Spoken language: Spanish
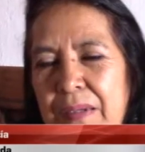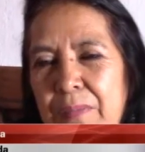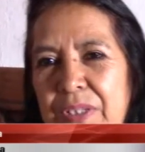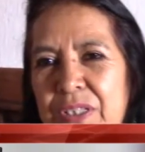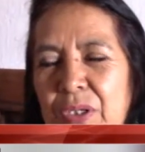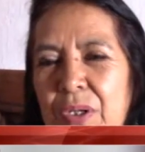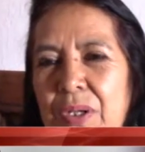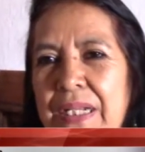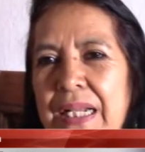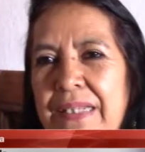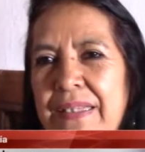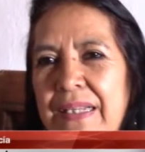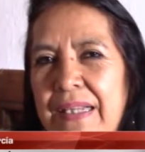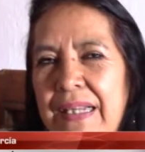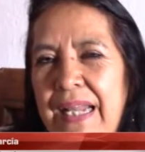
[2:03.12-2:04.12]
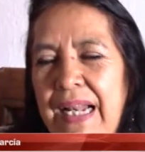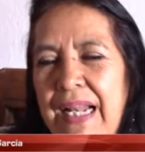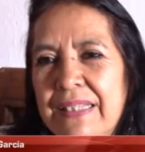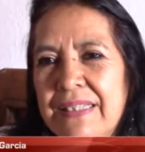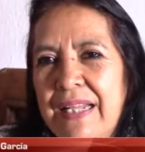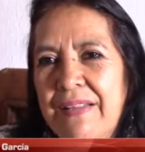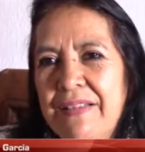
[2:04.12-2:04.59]
Es pues, una de
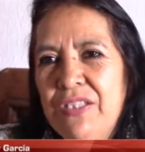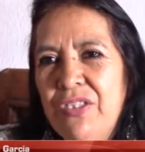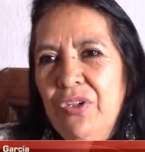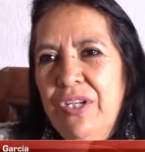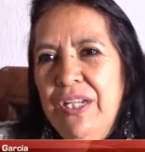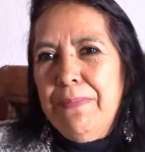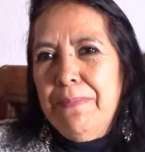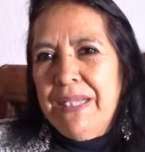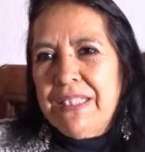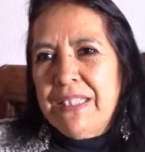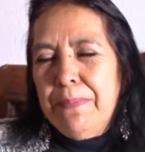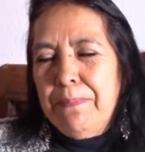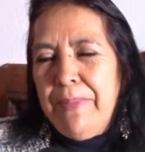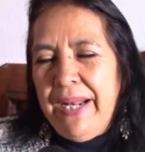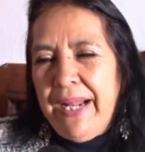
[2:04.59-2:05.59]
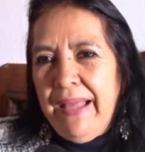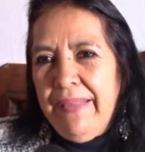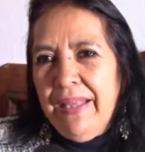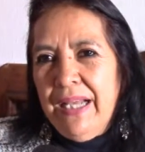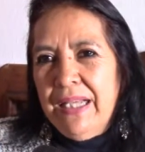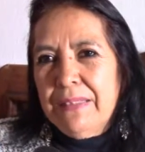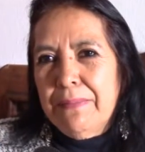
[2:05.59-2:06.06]
las tradiciones más
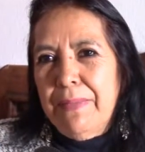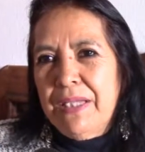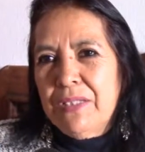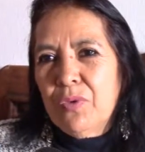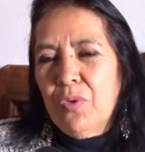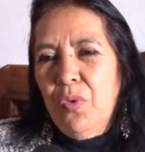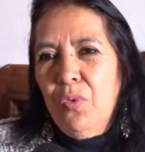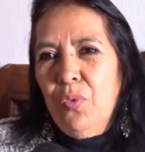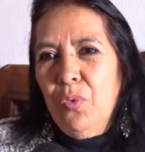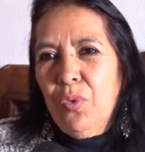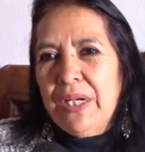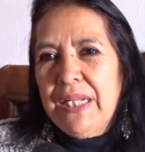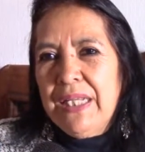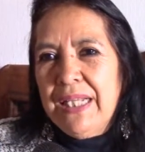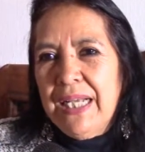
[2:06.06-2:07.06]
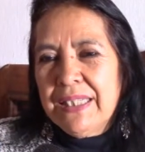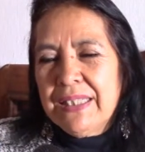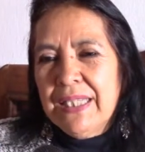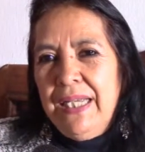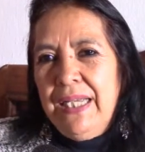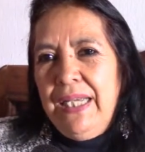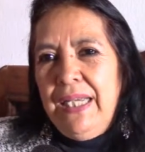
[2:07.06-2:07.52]
esperadas, más concurridas,
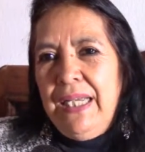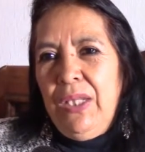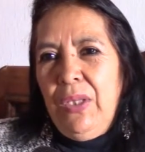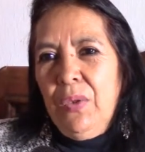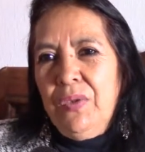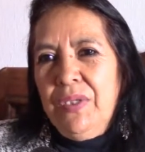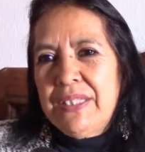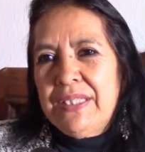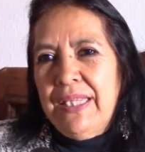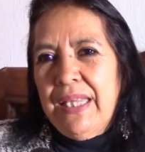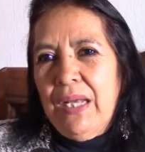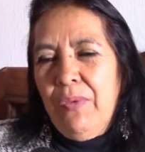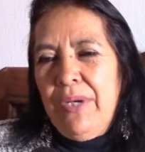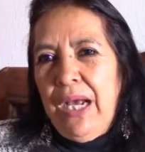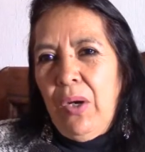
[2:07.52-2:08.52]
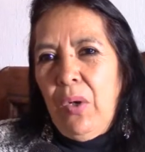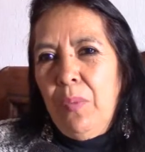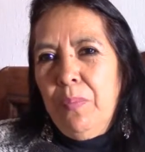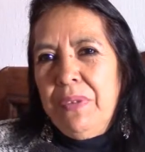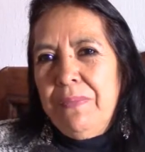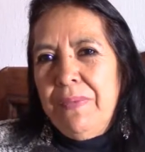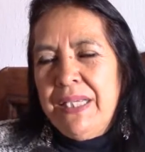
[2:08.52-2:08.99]
en donde se da una
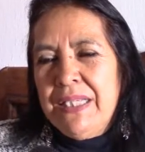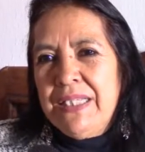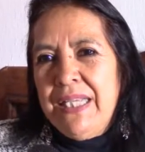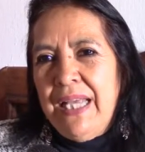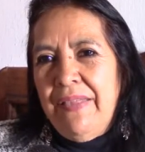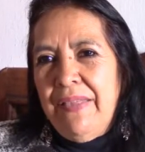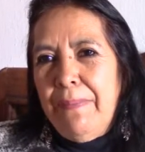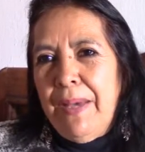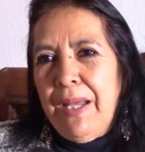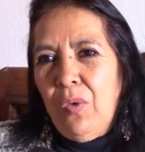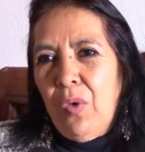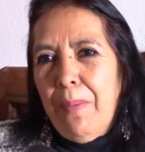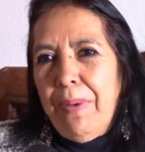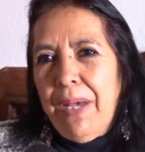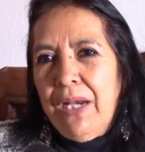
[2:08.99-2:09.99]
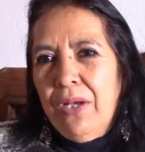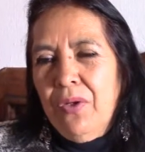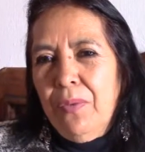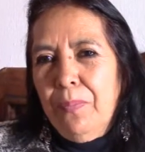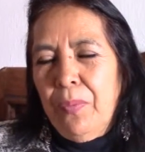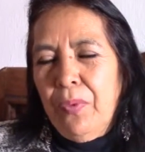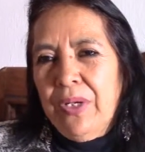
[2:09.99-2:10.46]
convivencia de barrio a
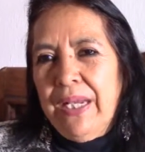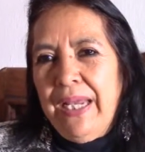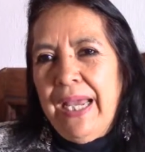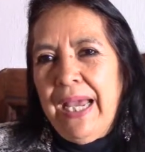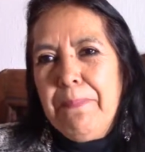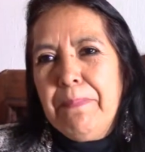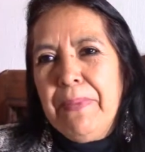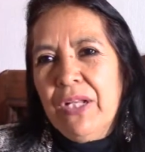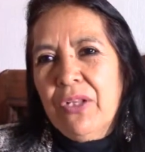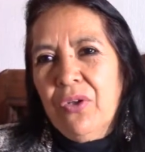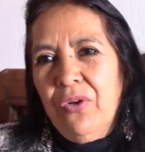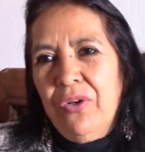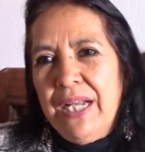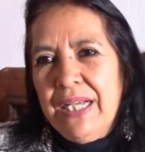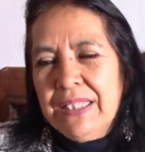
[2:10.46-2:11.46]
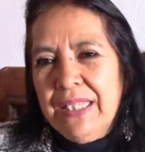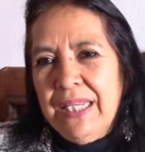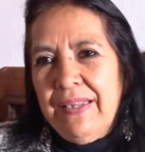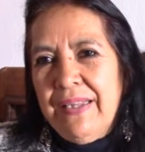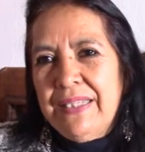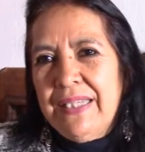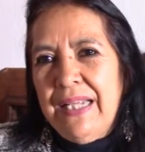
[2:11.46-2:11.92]
barrio, porque hay personas
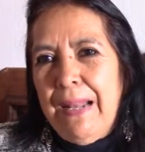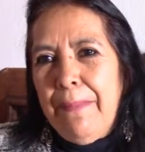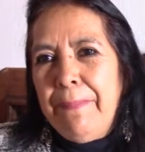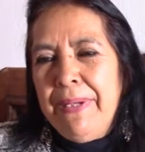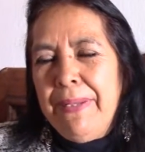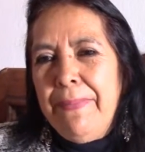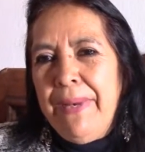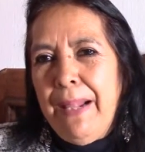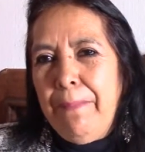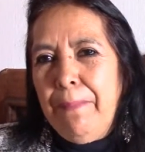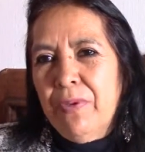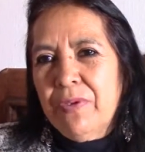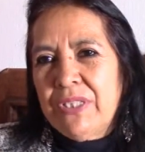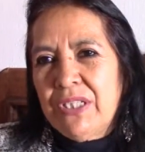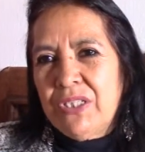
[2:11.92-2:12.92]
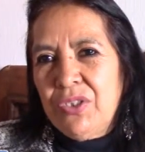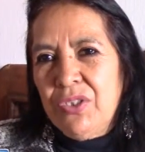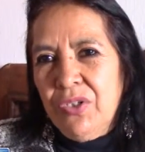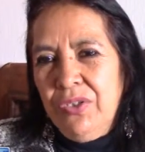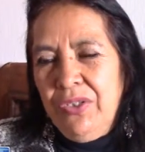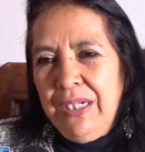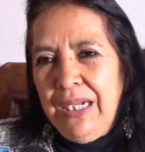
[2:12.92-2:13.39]
que desde la primera
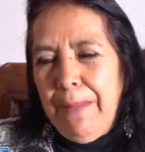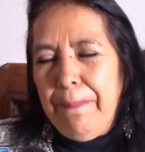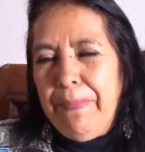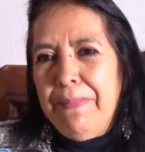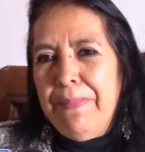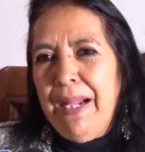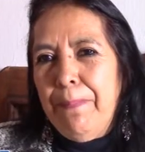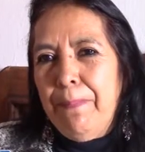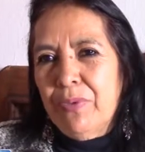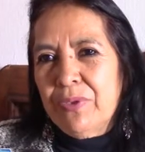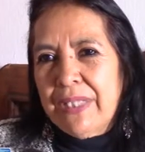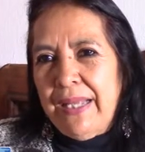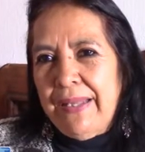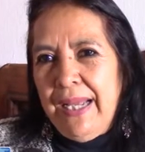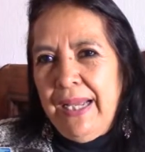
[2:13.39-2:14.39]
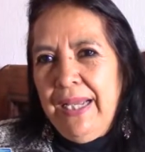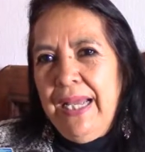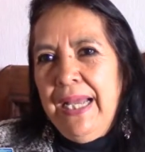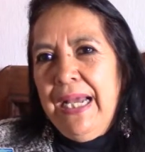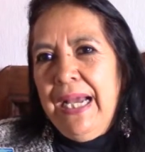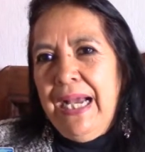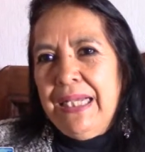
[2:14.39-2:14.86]
procesión, la primera posada,
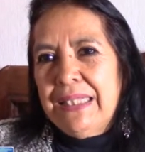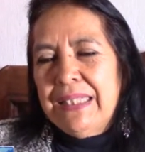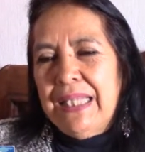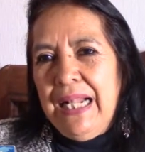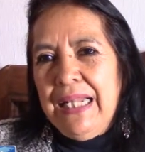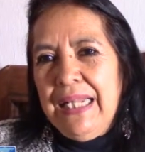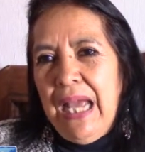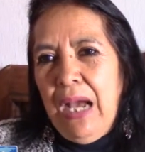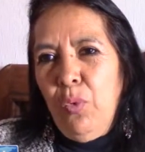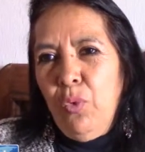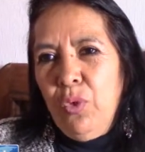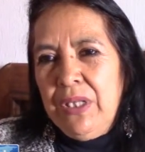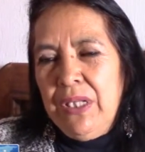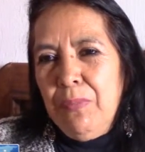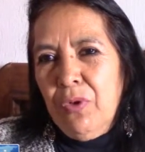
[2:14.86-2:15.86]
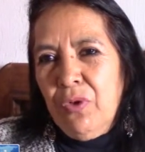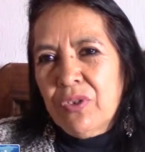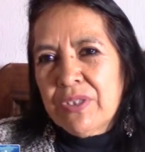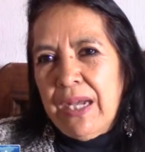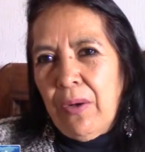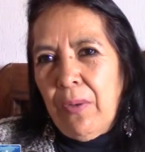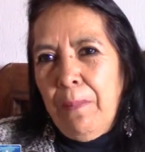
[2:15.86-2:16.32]
hasta el día último
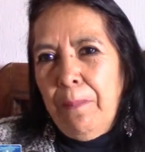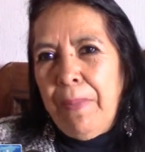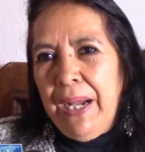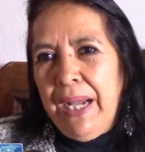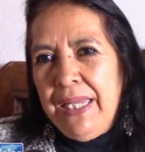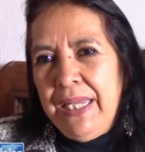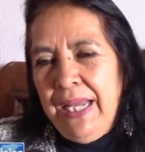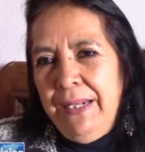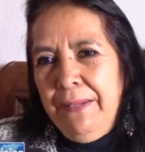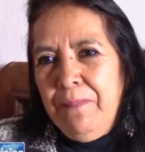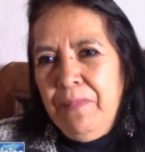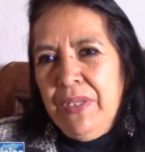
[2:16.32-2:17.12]
nos acompañan.